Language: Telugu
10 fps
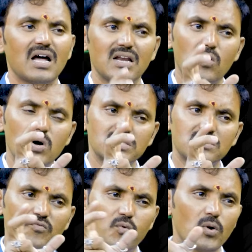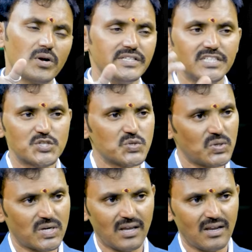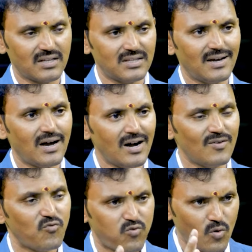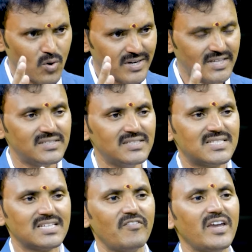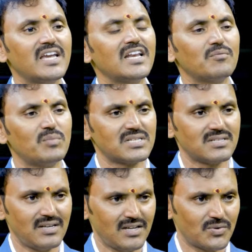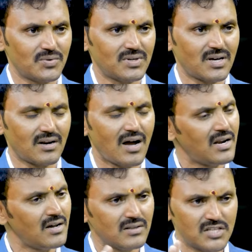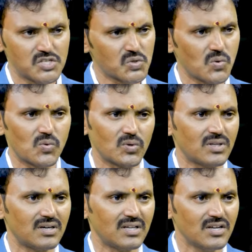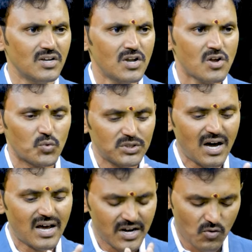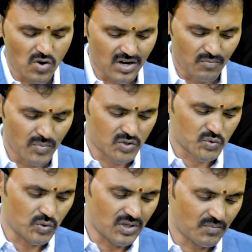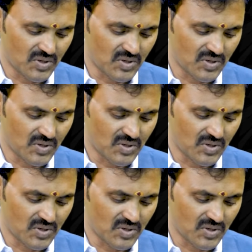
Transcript: ఆ లాస్ట్ ఫోర్ డిజిట్స్ ఉంటాయి కదా ఆ ఫోర్ డిజిట్సే వెహికల్ నంబర్స్ అని అనుకుంటారు అలా తీసుకోకూడదండి ఉదాహరణకు ఒక నంబర్ చూద్దాం